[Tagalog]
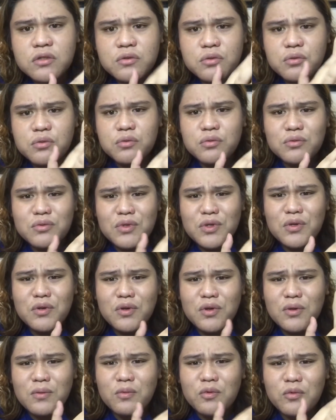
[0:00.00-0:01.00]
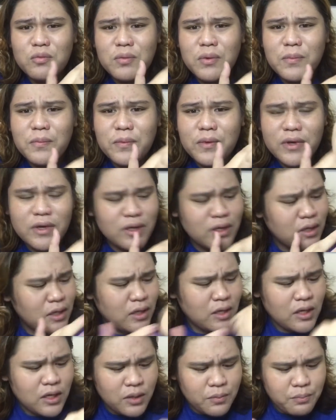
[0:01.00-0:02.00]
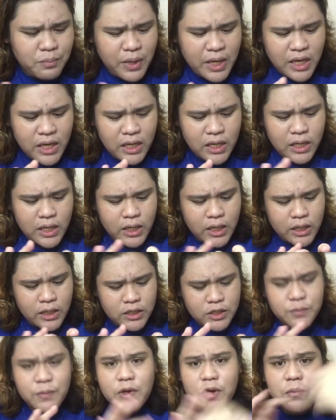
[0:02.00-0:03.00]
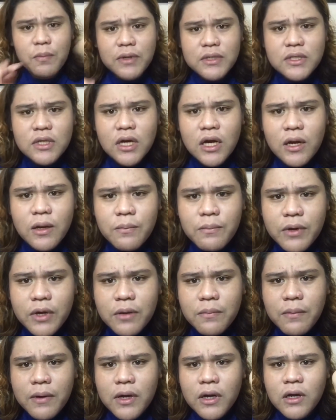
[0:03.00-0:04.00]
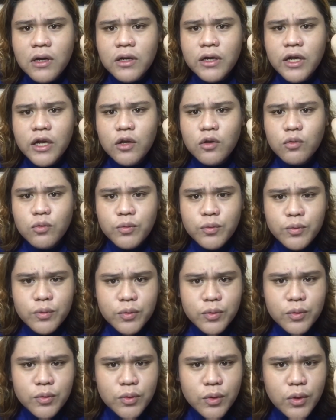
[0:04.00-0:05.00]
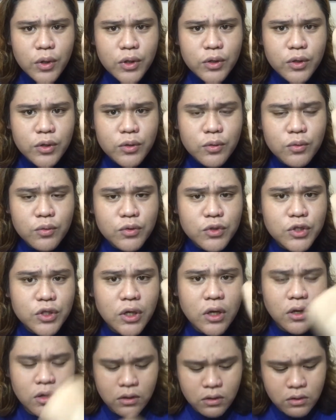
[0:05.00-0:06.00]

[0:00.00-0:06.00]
So, hindi ko alam kung pa po. Pinkish. Pero pag sa camera, parang yellow undertone siya.